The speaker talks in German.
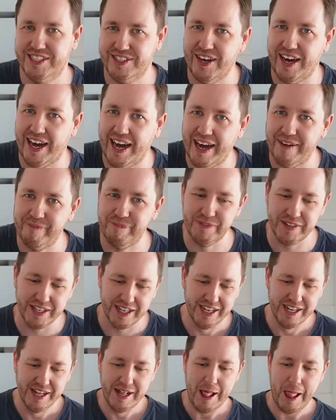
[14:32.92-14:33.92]
zu haben.
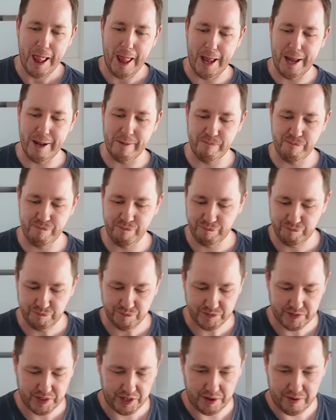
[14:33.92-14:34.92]
Ähm,
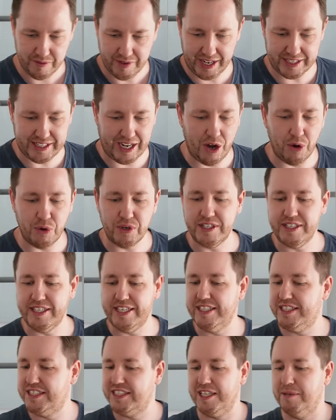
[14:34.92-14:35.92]
hat auch
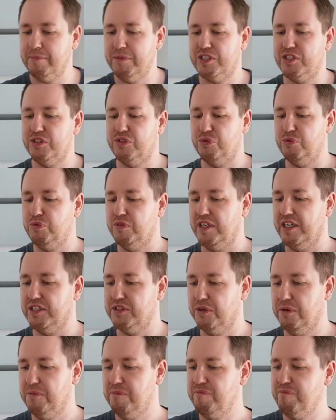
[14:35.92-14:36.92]
nichts damit zu tun.
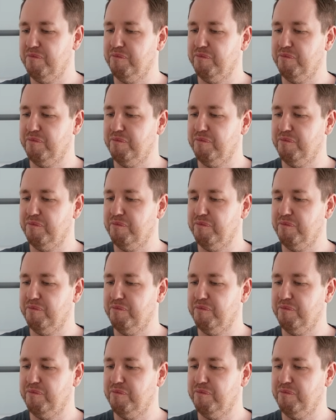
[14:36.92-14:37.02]
Also